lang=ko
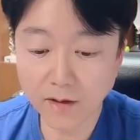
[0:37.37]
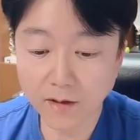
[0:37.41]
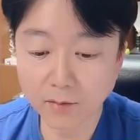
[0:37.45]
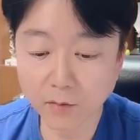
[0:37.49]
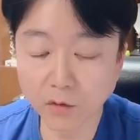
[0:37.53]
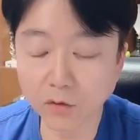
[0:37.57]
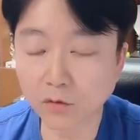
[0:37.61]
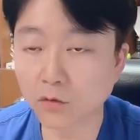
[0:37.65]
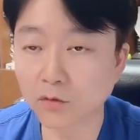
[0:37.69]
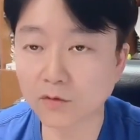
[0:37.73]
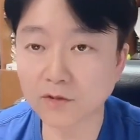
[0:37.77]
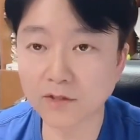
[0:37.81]

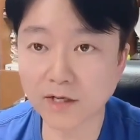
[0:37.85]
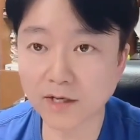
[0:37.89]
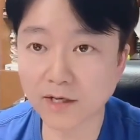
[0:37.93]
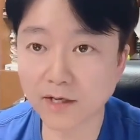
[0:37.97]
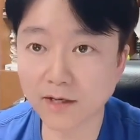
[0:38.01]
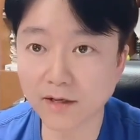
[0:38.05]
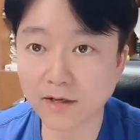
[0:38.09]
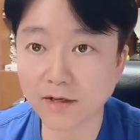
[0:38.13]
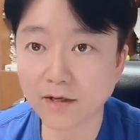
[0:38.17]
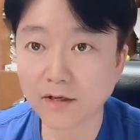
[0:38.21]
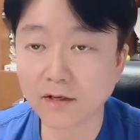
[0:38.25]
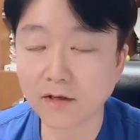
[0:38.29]
보통
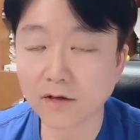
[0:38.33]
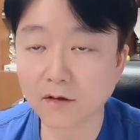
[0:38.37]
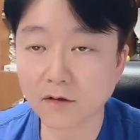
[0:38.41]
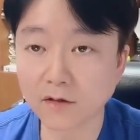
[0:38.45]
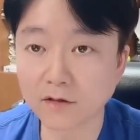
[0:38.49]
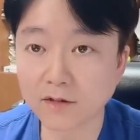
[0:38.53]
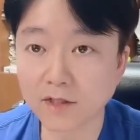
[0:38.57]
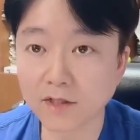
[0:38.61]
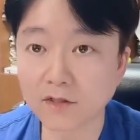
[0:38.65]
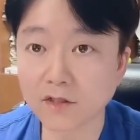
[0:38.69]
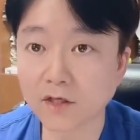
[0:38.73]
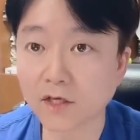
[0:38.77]
제가 어,
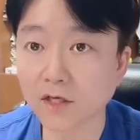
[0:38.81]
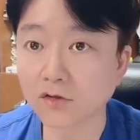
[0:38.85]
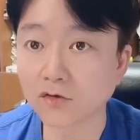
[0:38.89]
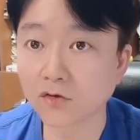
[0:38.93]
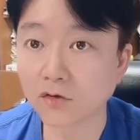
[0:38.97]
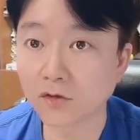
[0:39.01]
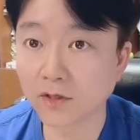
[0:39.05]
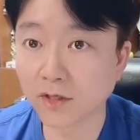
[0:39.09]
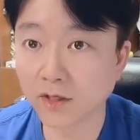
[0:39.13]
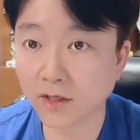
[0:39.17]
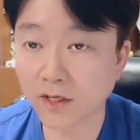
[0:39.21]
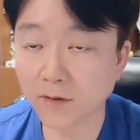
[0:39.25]
제
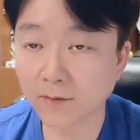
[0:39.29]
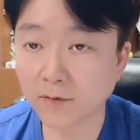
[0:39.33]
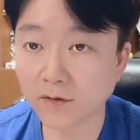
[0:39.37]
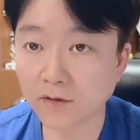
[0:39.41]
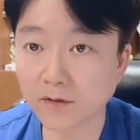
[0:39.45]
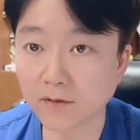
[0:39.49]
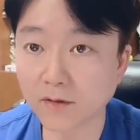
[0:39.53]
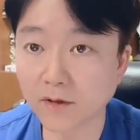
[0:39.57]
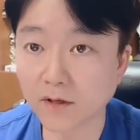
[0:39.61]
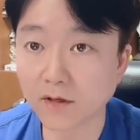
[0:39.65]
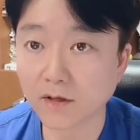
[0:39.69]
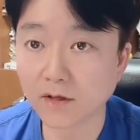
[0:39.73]
스케줄을
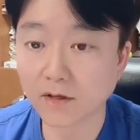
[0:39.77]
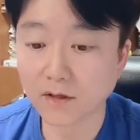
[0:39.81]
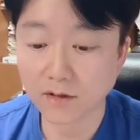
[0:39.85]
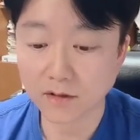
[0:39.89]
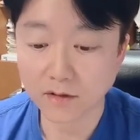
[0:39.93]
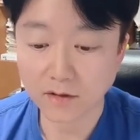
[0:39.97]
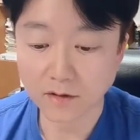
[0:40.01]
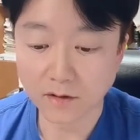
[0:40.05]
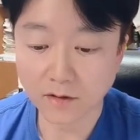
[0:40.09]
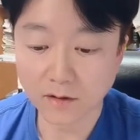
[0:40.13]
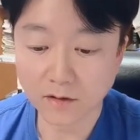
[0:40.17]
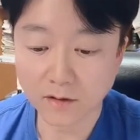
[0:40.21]
얘기하면은
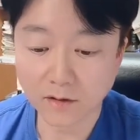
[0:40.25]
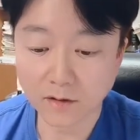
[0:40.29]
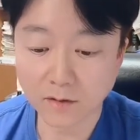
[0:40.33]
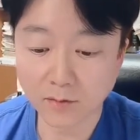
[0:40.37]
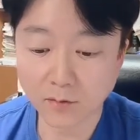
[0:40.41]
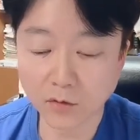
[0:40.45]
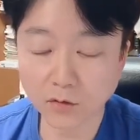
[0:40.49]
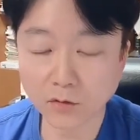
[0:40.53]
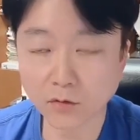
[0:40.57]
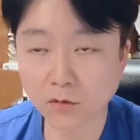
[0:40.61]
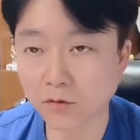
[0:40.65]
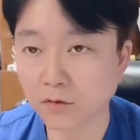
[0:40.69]
어,
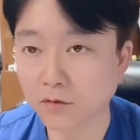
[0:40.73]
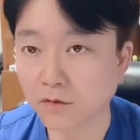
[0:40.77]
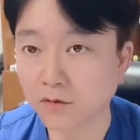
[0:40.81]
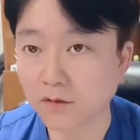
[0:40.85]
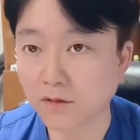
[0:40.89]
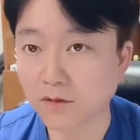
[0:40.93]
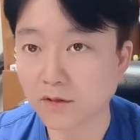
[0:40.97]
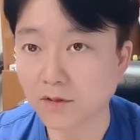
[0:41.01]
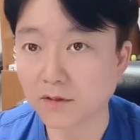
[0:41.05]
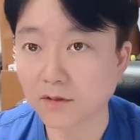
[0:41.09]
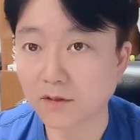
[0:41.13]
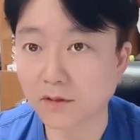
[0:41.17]
보통
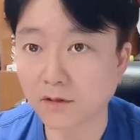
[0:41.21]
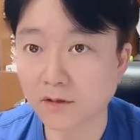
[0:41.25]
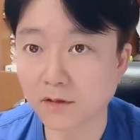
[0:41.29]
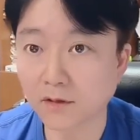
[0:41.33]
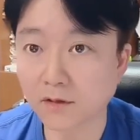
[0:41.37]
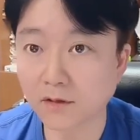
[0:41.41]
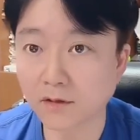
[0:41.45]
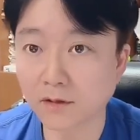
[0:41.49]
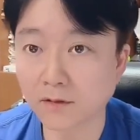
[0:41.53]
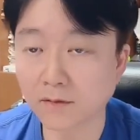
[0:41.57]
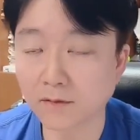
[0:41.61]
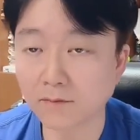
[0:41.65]

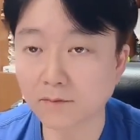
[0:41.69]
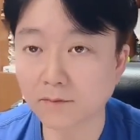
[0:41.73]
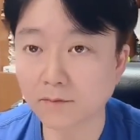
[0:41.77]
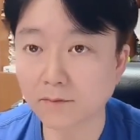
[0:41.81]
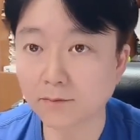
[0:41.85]
어,